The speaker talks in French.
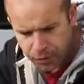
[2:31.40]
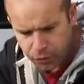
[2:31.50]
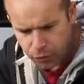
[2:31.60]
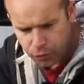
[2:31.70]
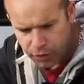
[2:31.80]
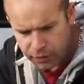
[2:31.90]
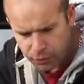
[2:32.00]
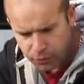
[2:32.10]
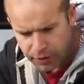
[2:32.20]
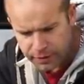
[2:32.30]
sur le
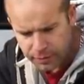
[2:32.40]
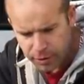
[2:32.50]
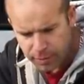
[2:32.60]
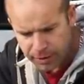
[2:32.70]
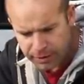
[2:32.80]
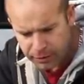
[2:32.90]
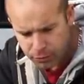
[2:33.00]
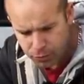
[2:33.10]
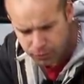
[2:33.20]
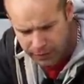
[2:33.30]
carton, voilà, c'est bien marqué
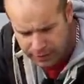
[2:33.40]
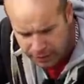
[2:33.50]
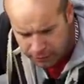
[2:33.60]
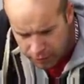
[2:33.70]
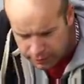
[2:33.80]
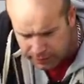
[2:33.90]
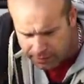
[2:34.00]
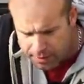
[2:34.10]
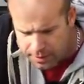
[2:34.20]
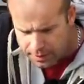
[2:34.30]
12-24 volts.
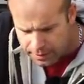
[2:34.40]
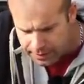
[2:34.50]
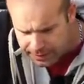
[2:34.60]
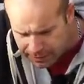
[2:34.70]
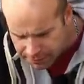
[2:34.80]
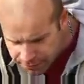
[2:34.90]
Et ça